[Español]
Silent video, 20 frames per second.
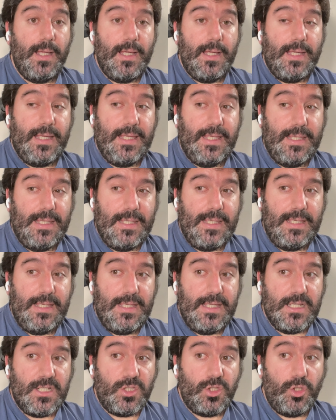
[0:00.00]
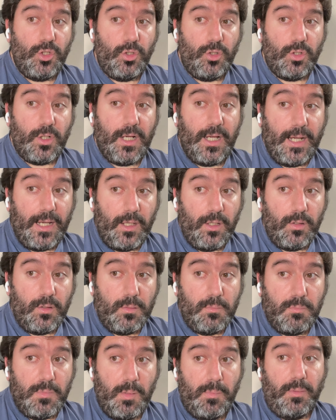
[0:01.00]
Y, esto creo,
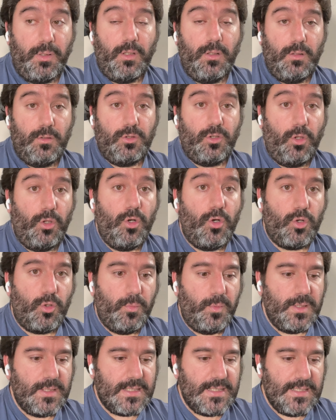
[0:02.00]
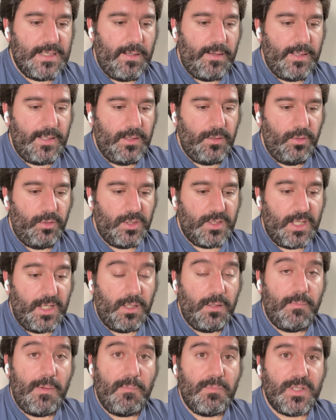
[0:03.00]
en mi opinión, todos los rumores que está leyendo es que
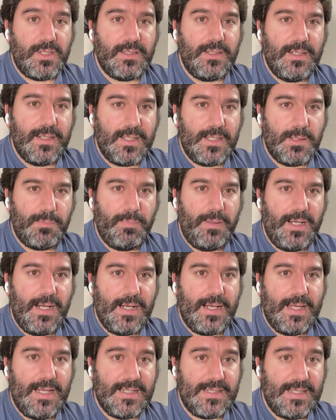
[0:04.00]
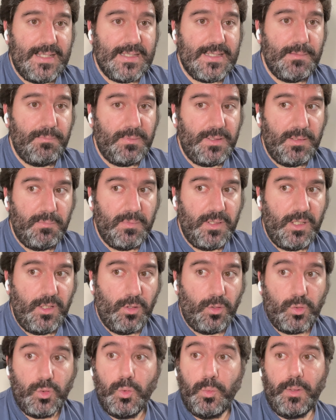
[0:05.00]
no vamos a tener que esperar hasta septiembre ni
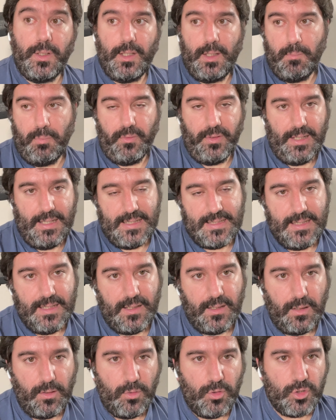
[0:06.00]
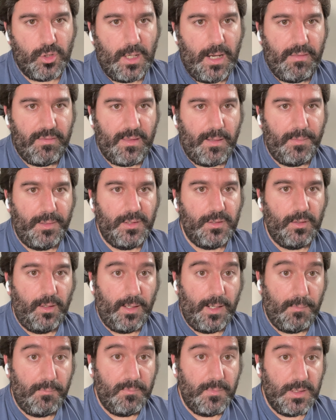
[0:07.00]
octubre, que podría ser incluso el lanzamiento
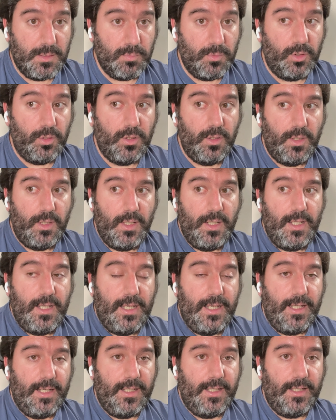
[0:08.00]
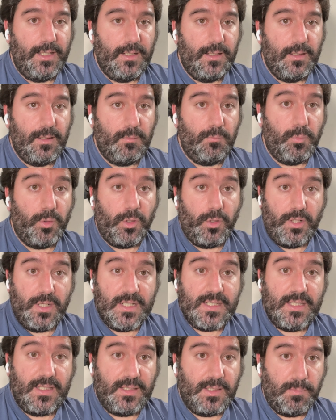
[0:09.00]
ahora mismo, en, bueno, en
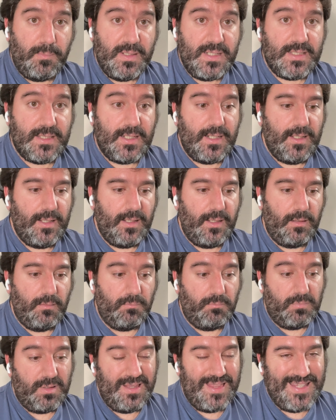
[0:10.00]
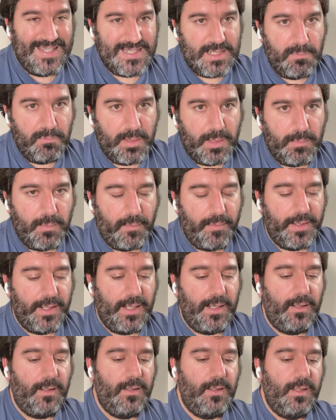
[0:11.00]
este trimestre, en, quizás en
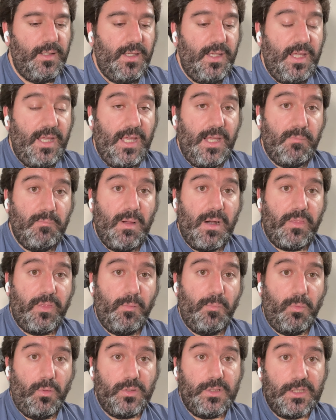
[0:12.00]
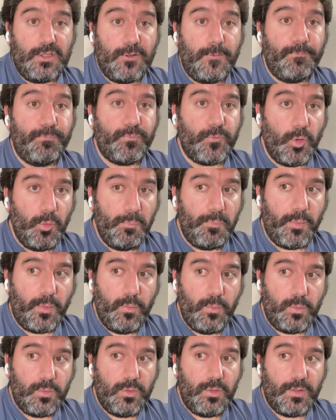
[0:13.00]
primavera, en marzo. Por lo tanto, un
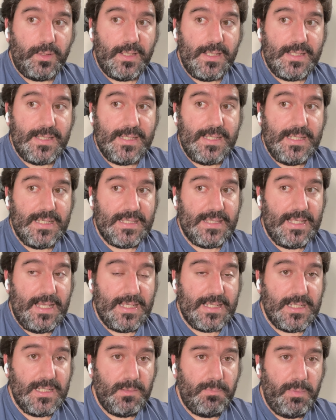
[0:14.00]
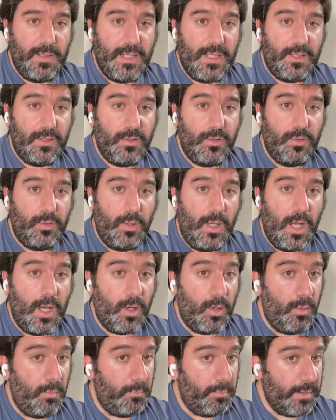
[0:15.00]
producto que si estás esperando a
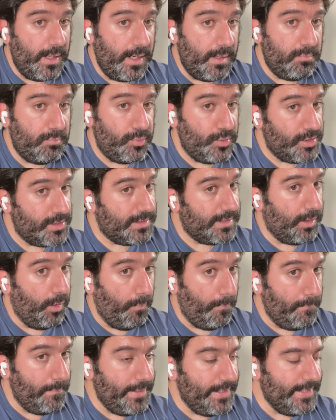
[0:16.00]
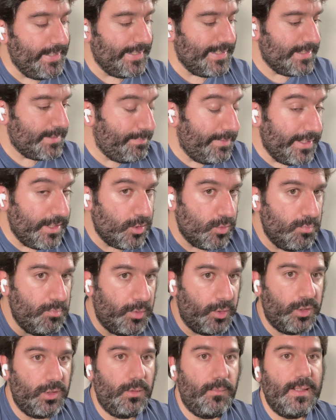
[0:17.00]
comprar, pues conviene que esperes un
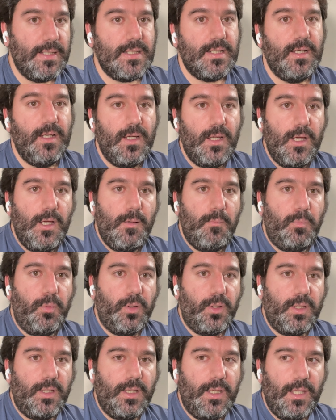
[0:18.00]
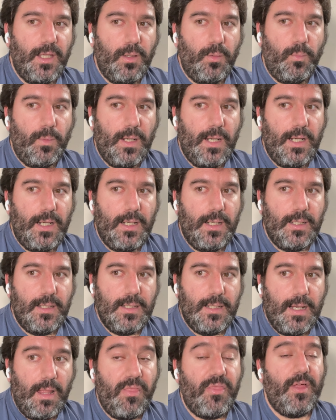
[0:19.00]
poquito más porque
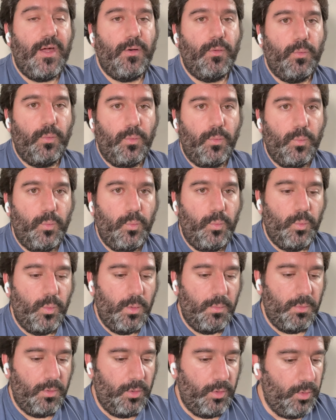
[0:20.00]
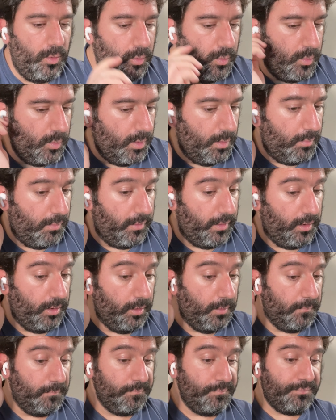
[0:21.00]
igual lanzan un, nuevo, un nuevo
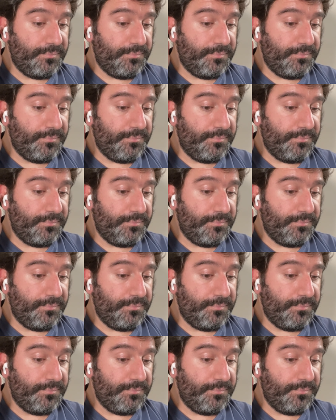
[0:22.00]
modelo.